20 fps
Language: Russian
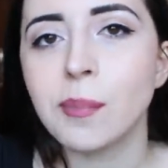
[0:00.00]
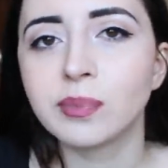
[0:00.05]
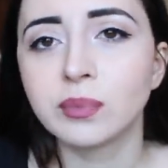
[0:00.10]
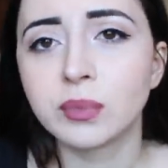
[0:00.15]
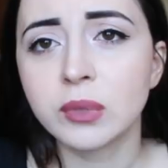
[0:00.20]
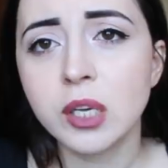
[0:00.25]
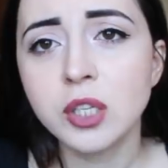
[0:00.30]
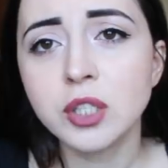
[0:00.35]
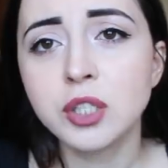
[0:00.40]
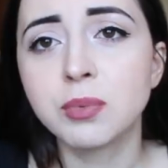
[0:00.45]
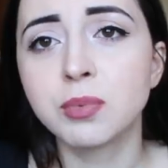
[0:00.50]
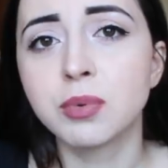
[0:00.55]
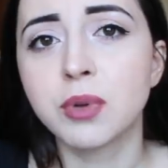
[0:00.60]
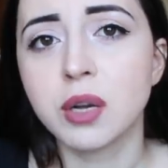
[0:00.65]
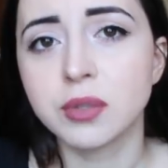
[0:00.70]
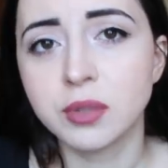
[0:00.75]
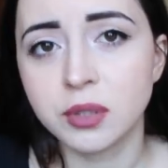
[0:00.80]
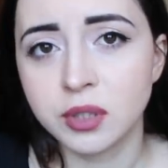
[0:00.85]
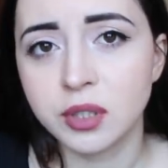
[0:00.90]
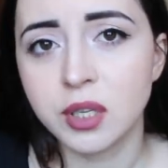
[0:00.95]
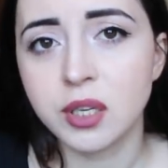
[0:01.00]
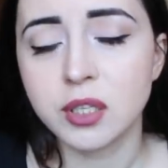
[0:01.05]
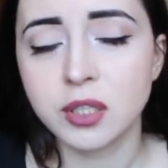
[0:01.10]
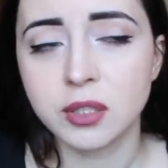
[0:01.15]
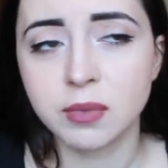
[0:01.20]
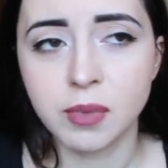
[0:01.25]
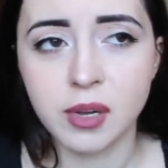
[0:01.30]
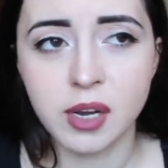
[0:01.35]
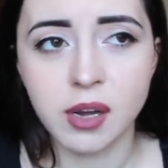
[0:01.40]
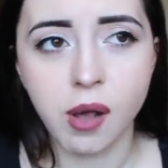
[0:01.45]
Знаете, где я
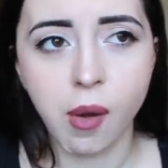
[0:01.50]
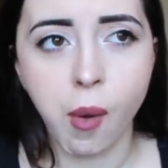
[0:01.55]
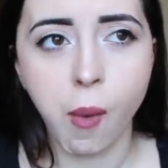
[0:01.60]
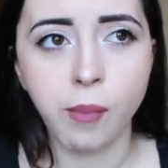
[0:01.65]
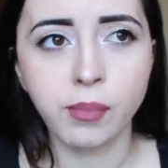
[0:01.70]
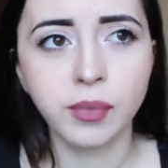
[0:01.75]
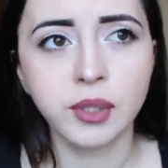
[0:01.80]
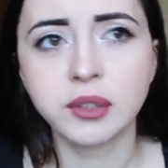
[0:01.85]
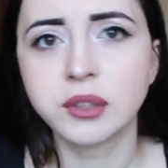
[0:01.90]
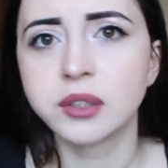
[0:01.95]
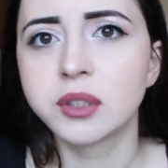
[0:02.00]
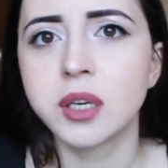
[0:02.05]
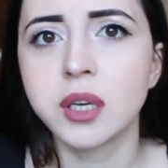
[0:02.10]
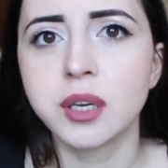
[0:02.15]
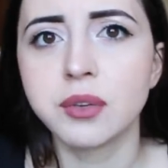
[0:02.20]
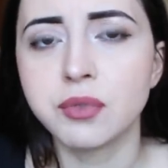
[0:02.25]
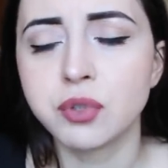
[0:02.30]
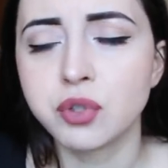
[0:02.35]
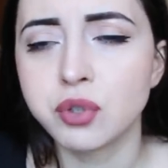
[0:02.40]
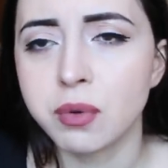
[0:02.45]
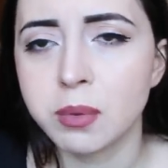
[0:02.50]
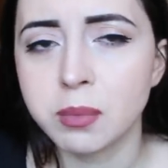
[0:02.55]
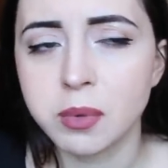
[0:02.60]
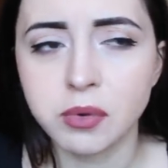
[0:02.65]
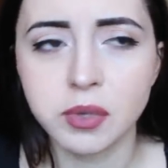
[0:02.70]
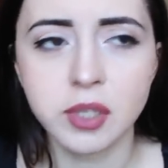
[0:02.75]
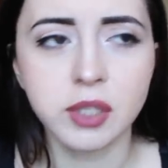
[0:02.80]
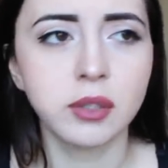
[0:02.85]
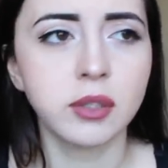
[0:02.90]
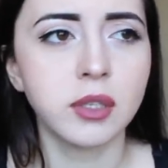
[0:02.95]
заболела? Я не знаю, я видео вам
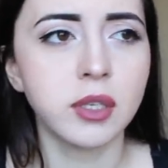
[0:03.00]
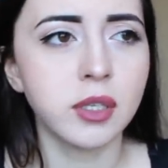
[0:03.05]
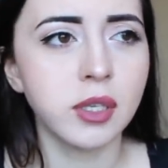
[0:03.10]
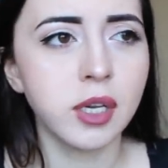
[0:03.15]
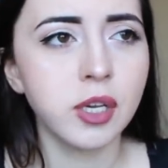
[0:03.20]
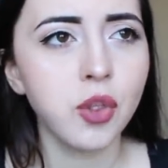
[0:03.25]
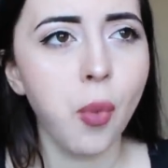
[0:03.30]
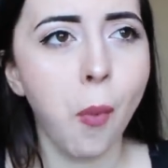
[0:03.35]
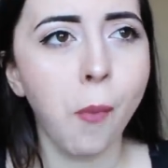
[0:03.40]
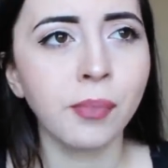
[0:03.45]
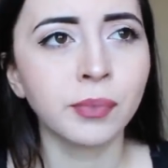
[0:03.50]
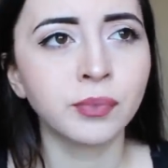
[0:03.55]
говорила или нет.